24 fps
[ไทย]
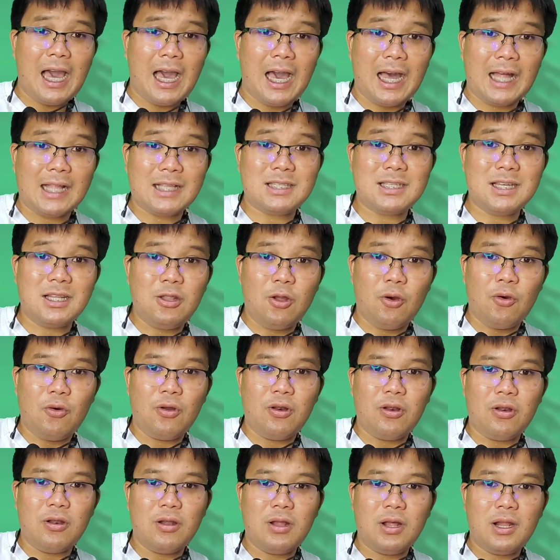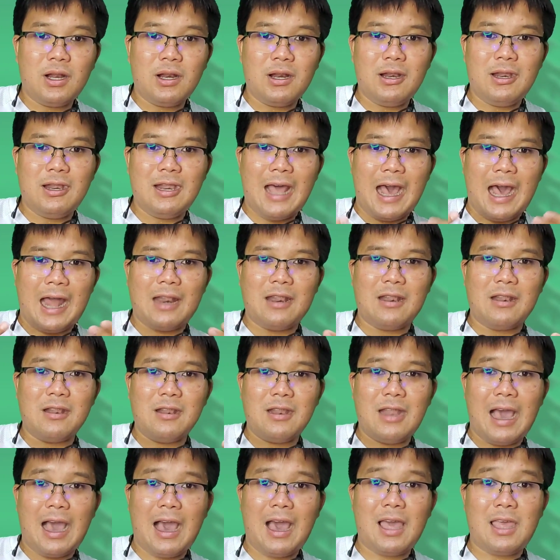อาจจะโดนดัน
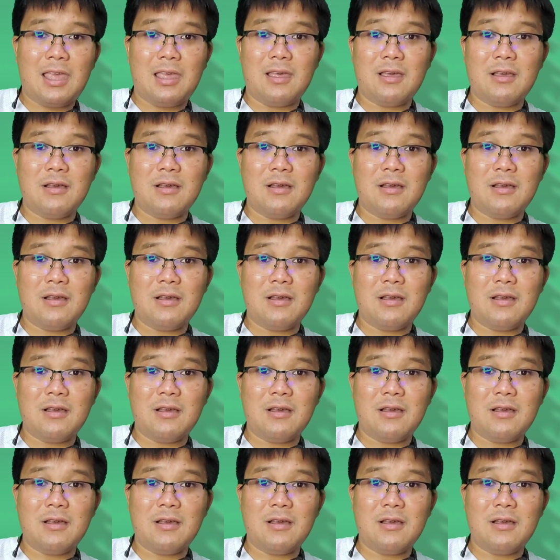ได้